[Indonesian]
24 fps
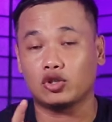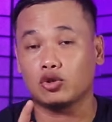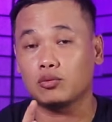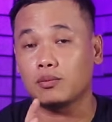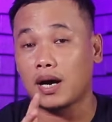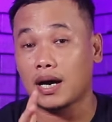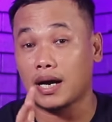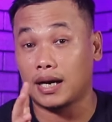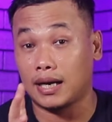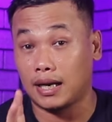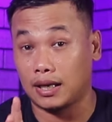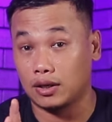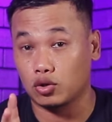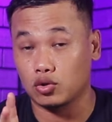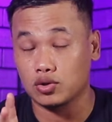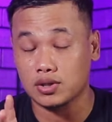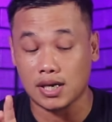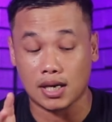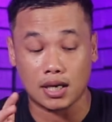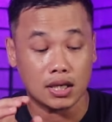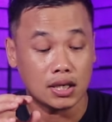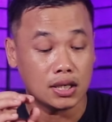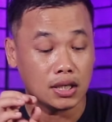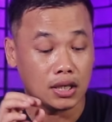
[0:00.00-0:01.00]
itu bakalan
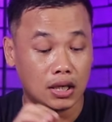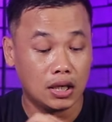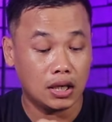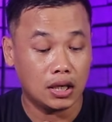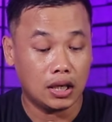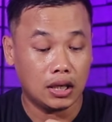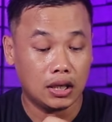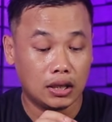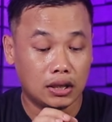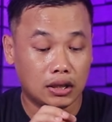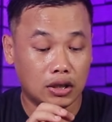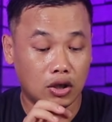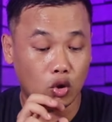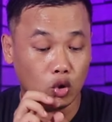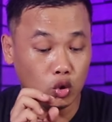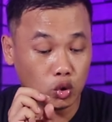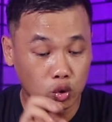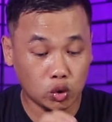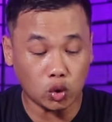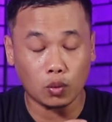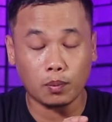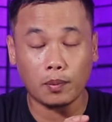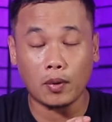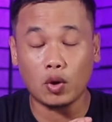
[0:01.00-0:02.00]
rusak
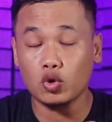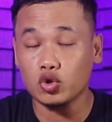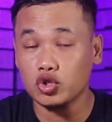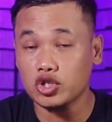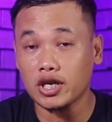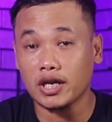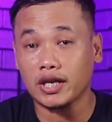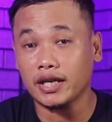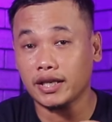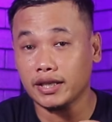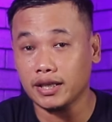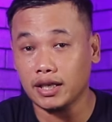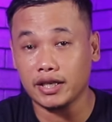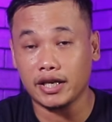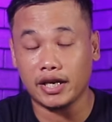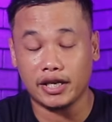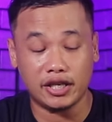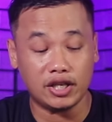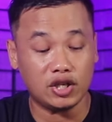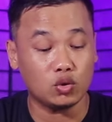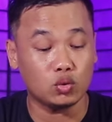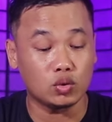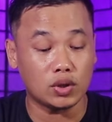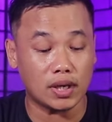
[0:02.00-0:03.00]
untuk penguncian handlenya
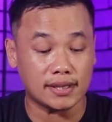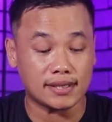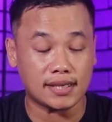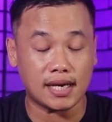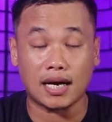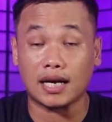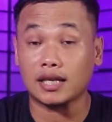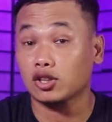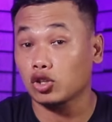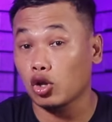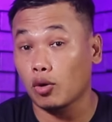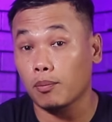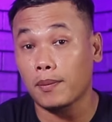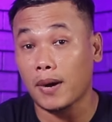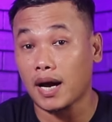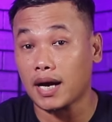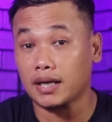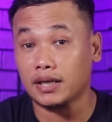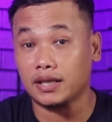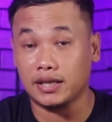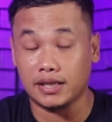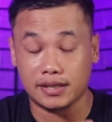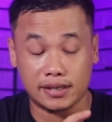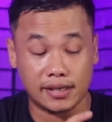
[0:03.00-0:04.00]
ini udah sangat top
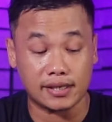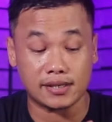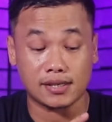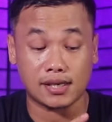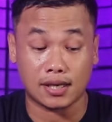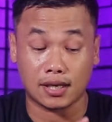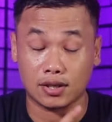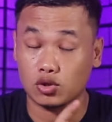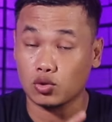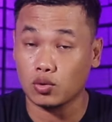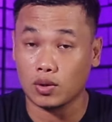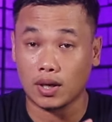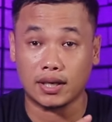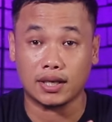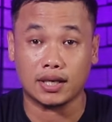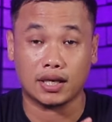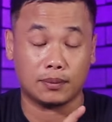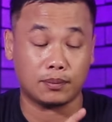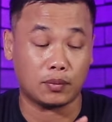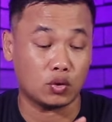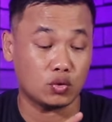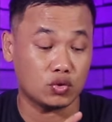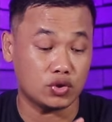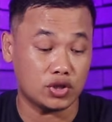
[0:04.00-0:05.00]
banget ini. Saya sangat suka
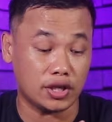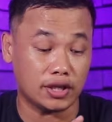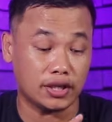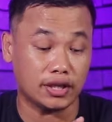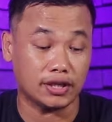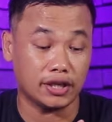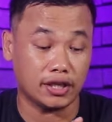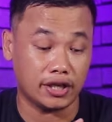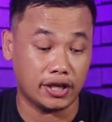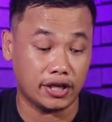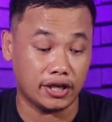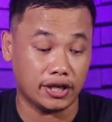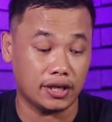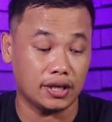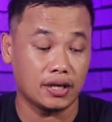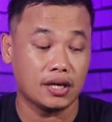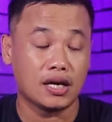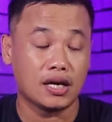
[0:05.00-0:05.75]
dengan penguncian handlenya ini.